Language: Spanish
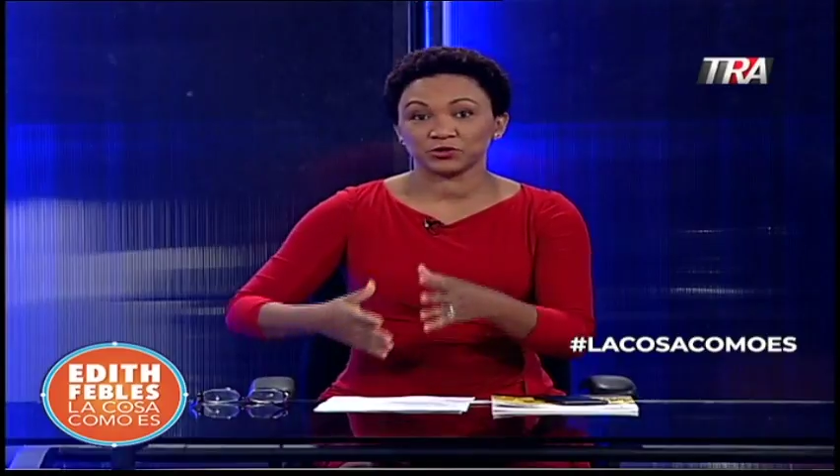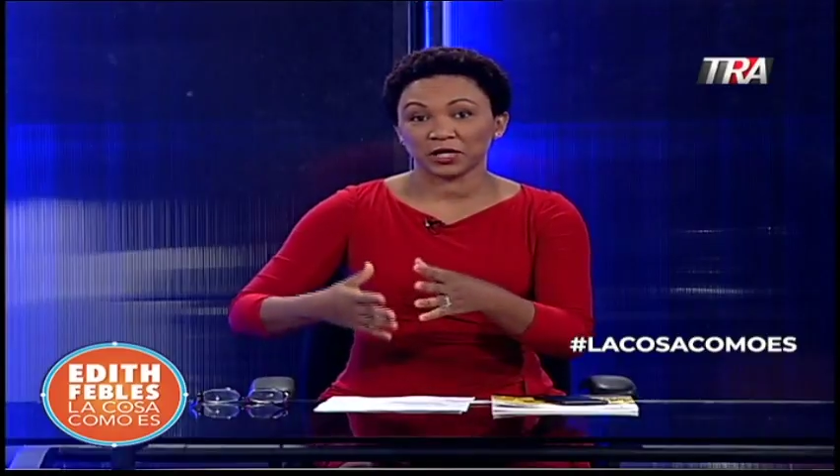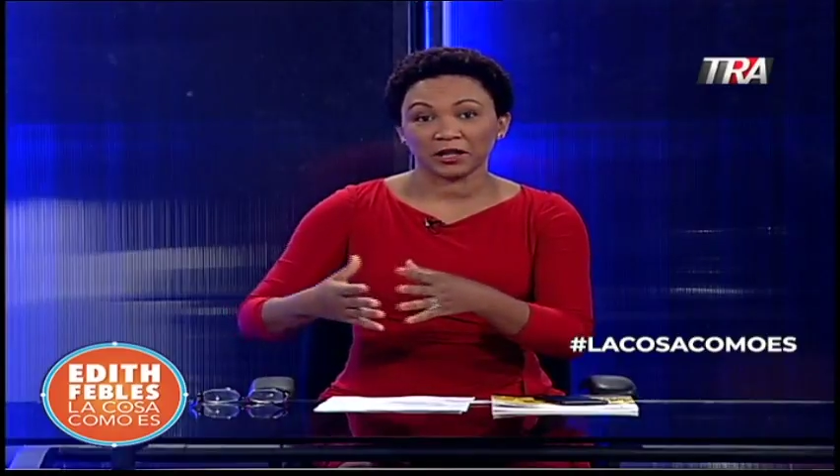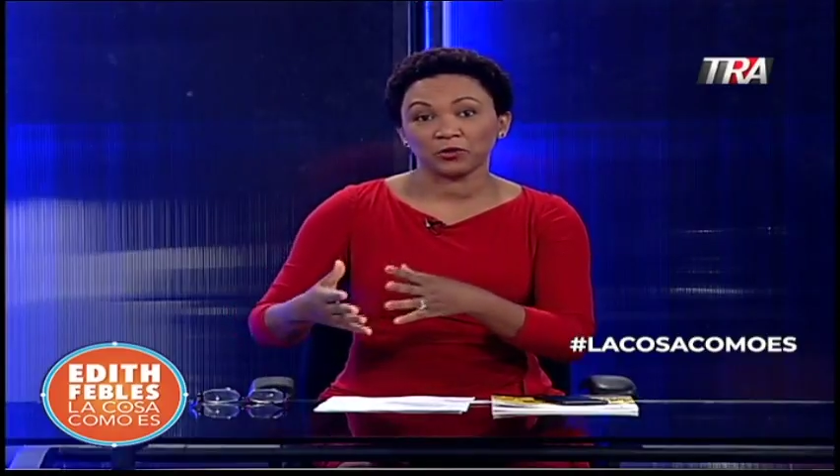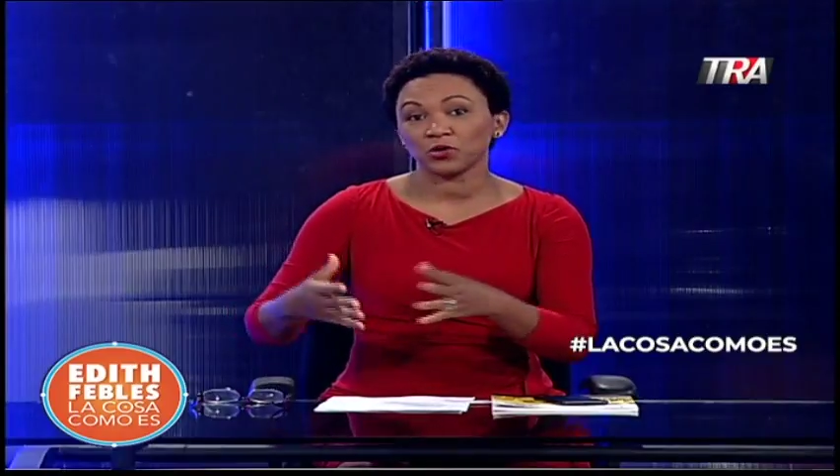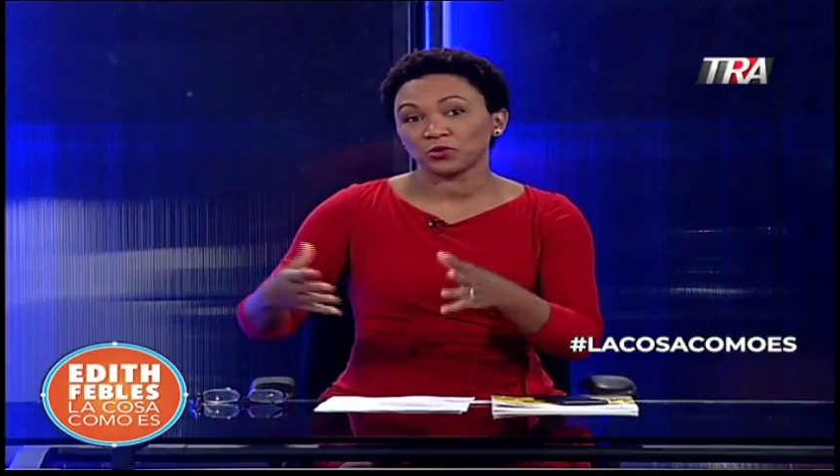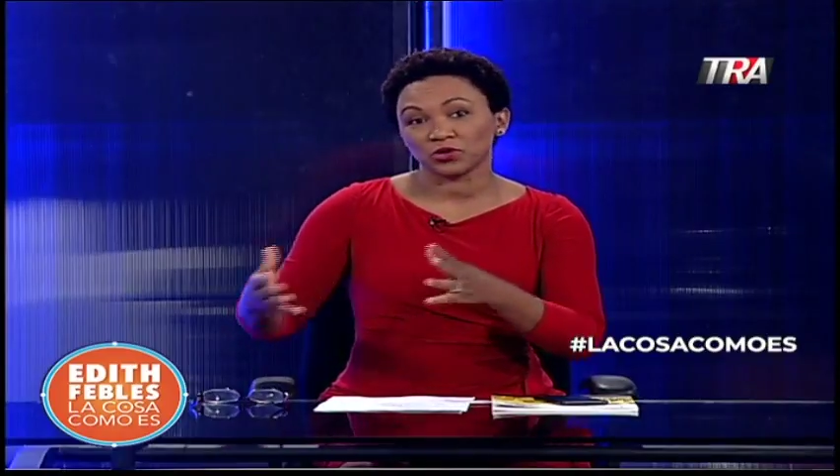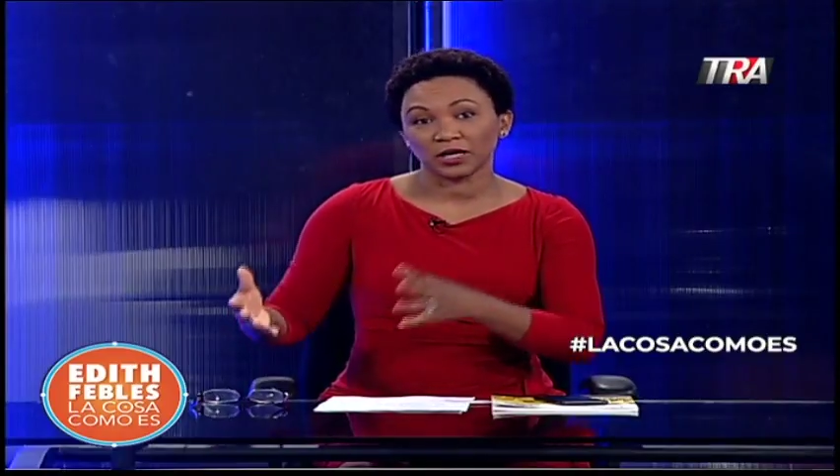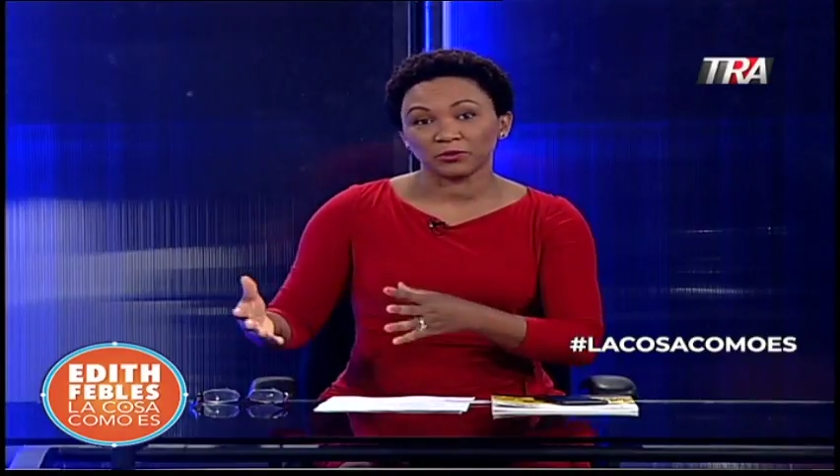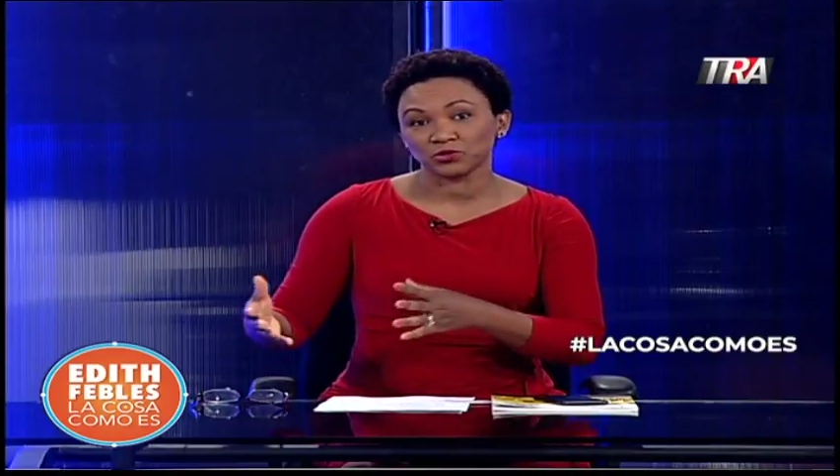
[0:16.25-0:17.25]
Si cada uno
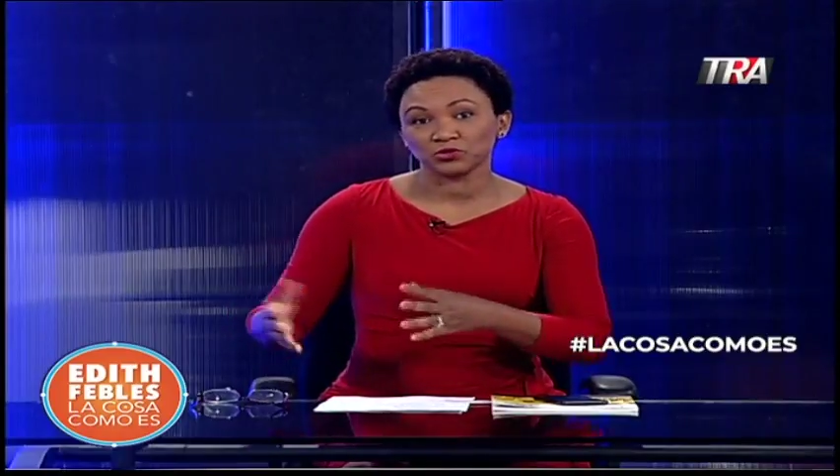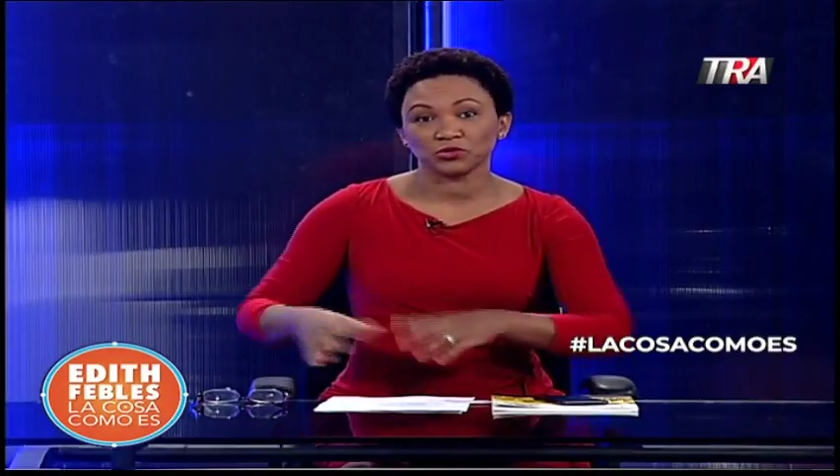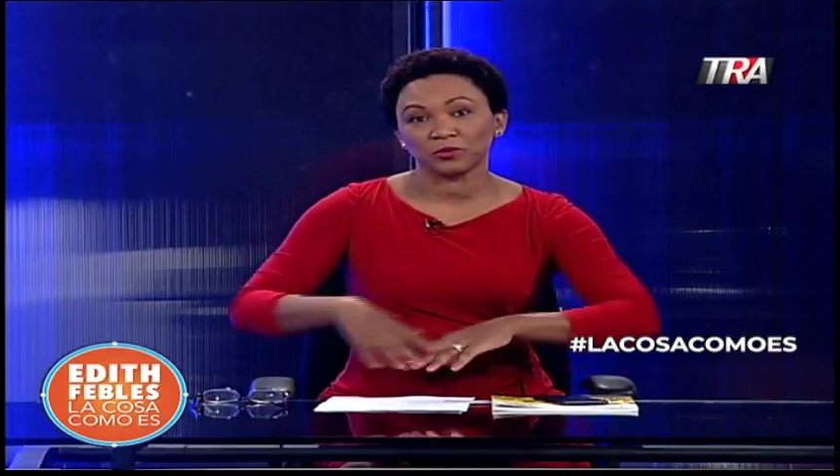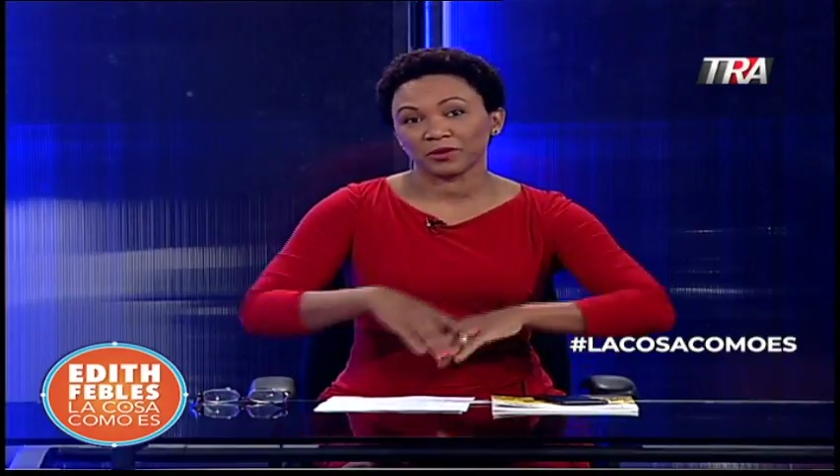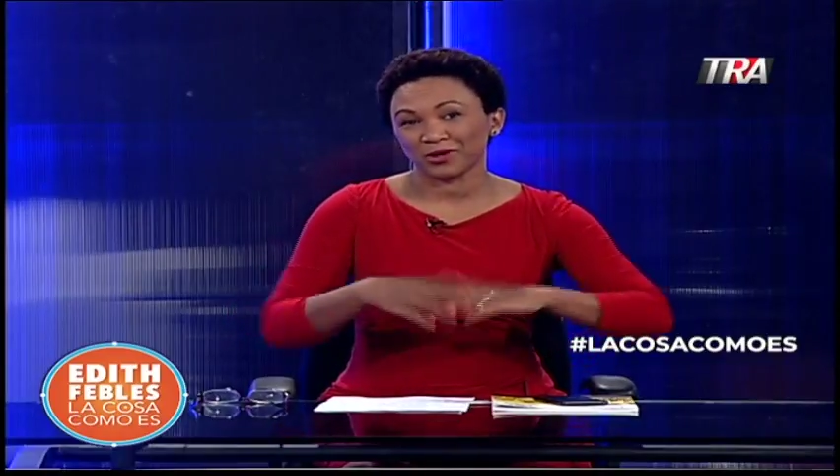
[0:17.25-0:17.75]
buscamos uno,